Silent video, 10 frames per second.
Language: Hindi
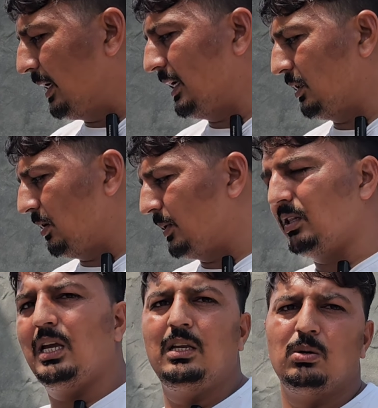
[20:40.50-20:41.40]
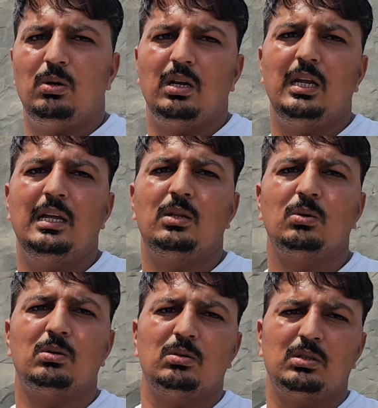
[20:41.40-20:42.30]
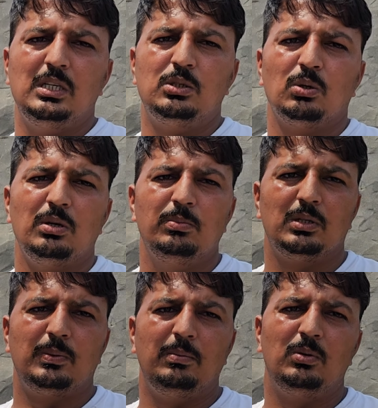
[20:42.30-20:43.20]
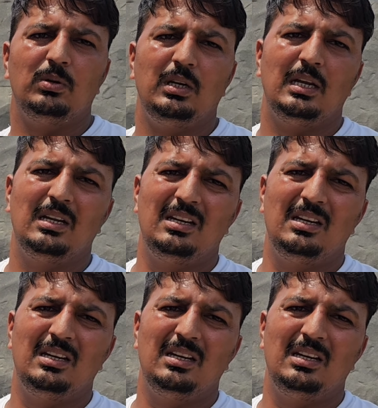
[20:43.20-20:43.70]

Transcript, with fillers: भाई भाई या तो अपने दे ही छोड़ रखी है या तो किसी कीमत पे भी को नहीं है